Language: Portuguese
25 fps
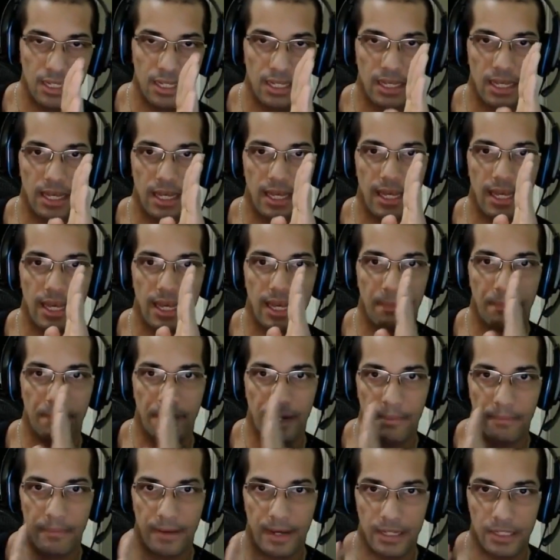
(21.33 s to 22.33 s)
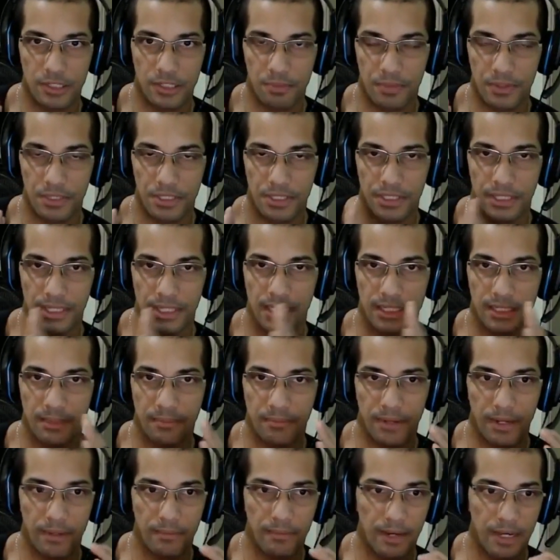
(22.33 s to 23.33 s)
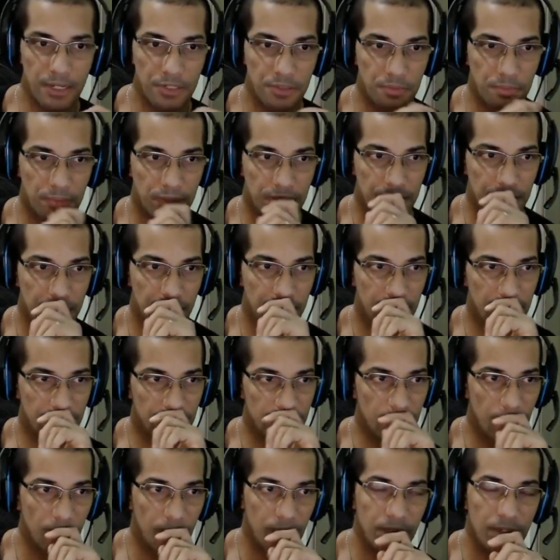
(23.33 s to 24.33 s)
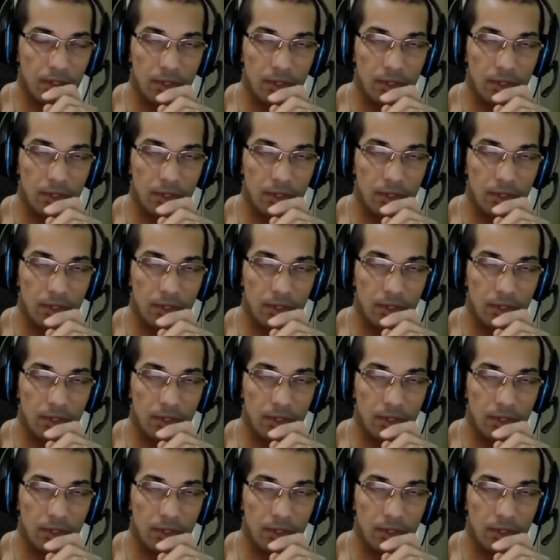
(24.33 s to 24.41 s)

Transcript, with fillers: é para baixo, para direita, para baixo, para esquerda.